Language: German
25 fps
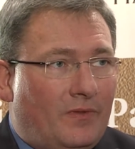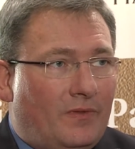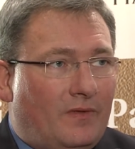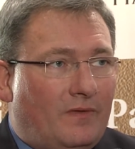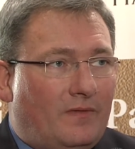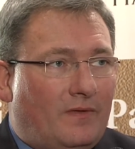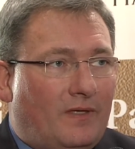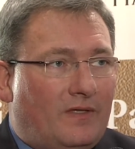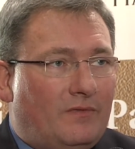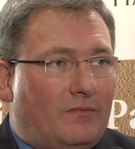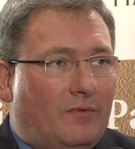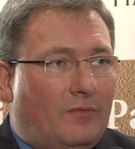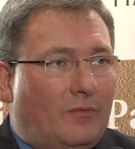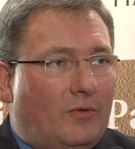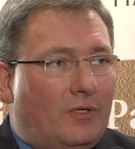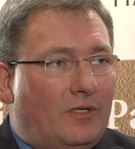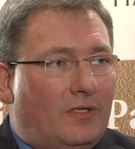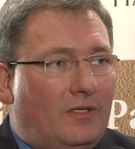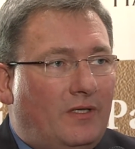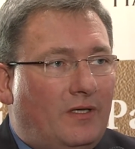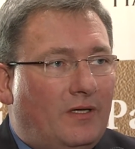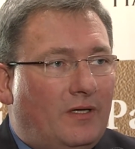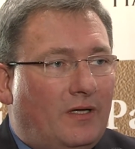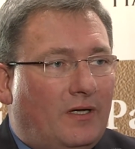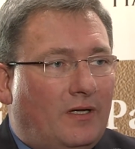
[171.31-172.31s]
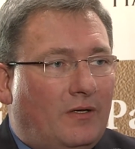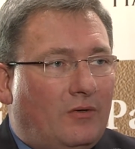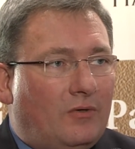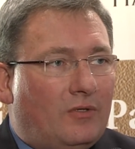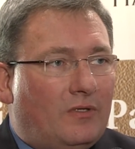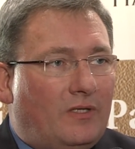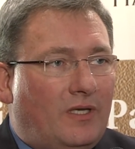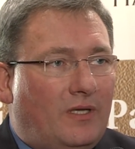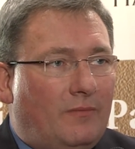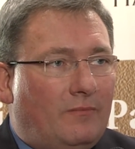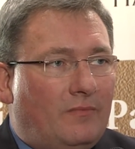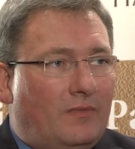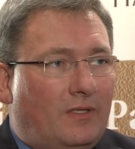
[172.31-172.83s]
Das heißt, wir wollen hier auch
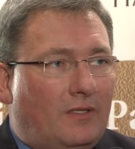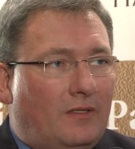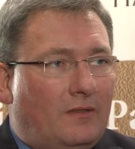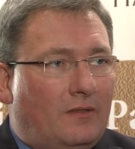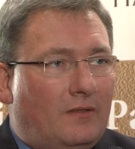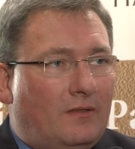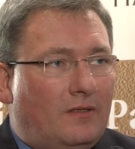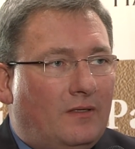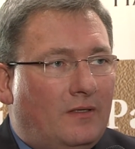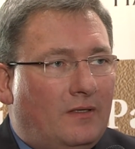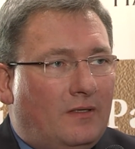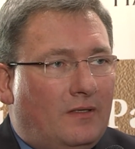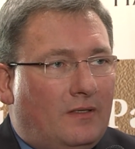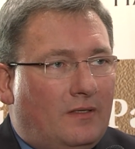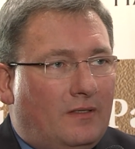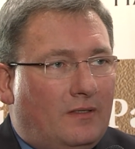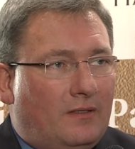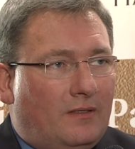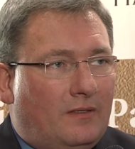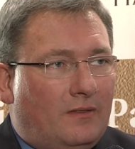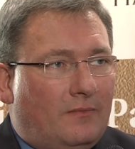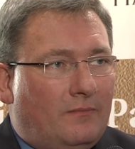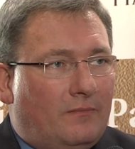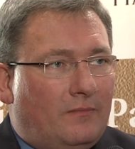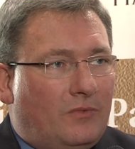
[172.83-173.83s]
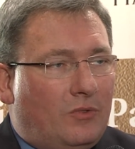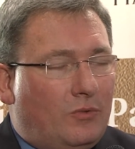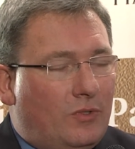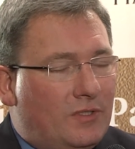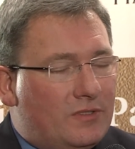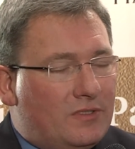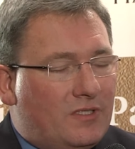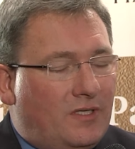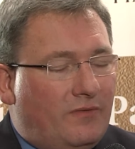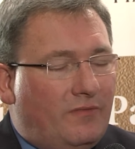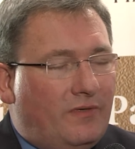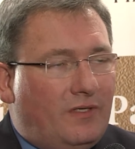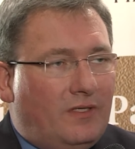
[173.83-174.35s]
neben den äh, ähm,
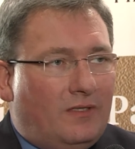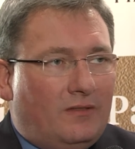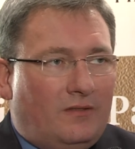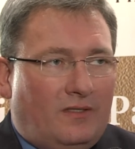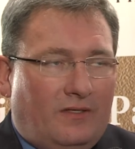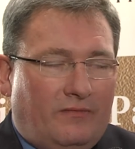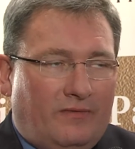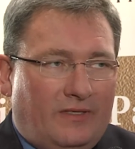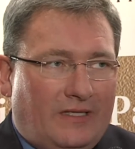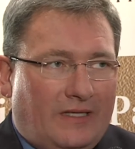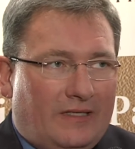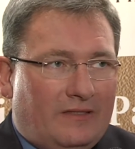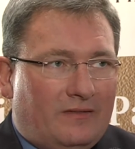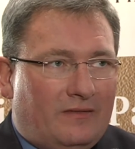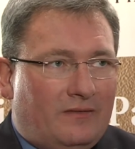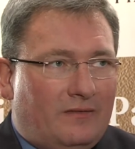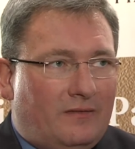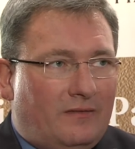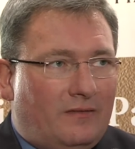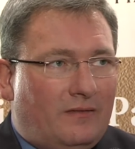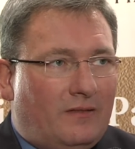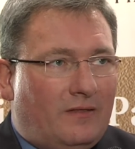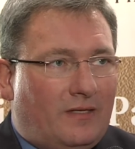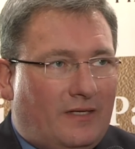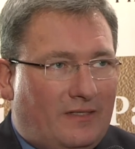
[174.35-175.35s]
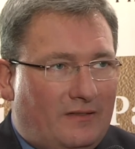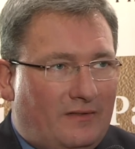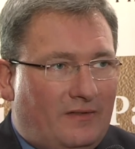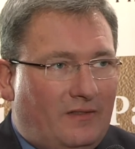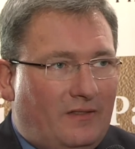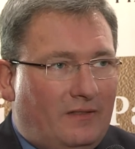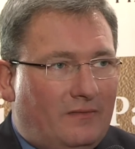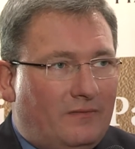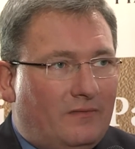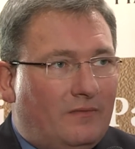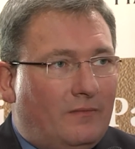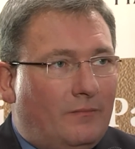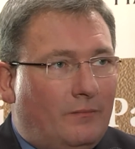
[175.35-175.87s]
Kursgewinnen
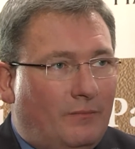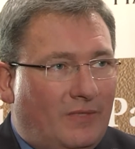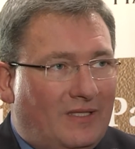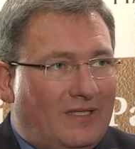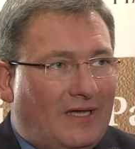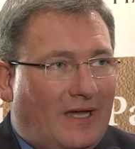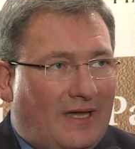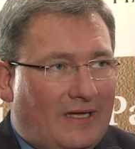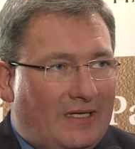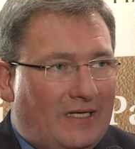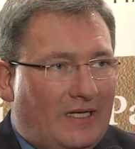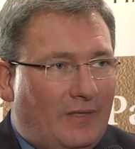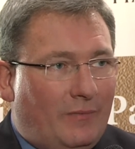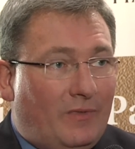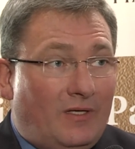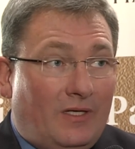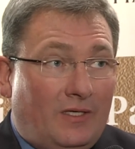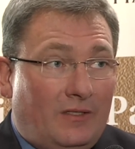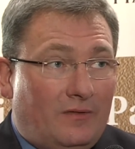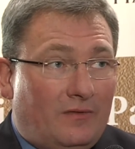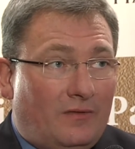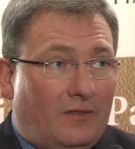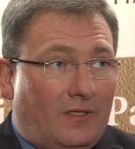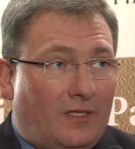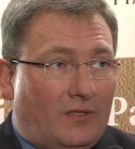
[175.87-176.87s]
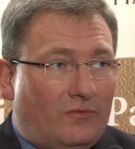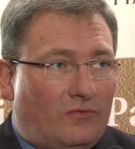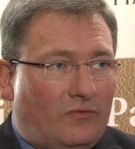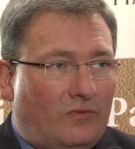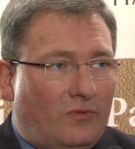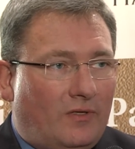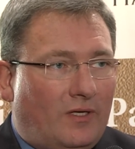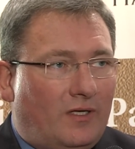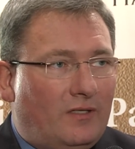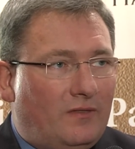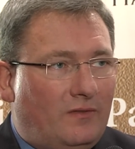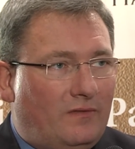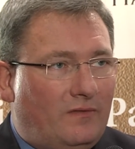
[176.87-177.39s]
Dividendenrenditen mit einnehmen
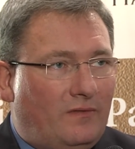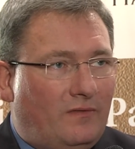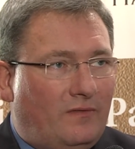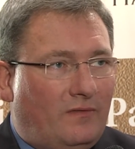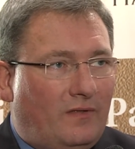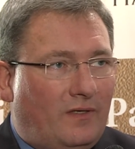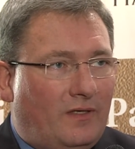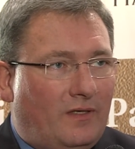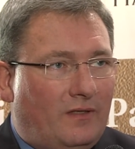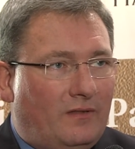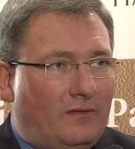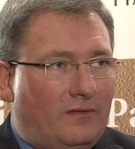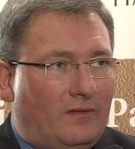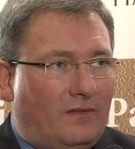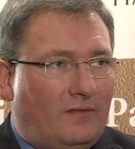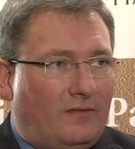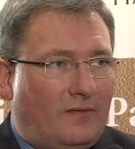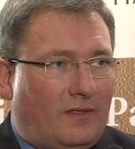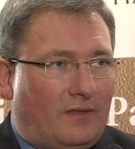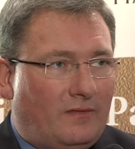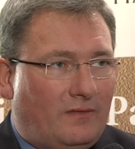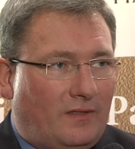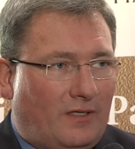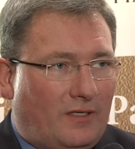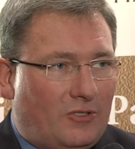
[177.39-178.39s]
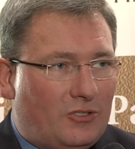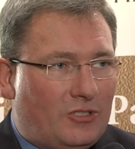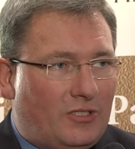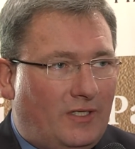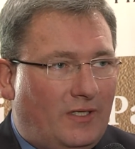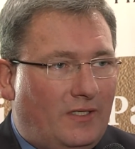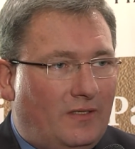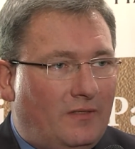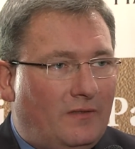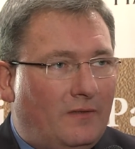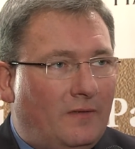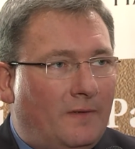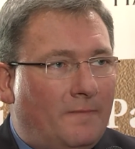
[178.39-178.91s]
international, die sich sehr interessant
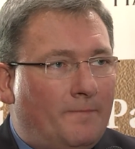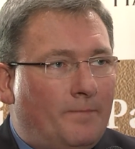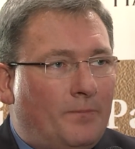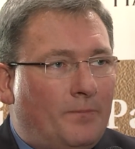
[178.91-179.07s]
darstellen.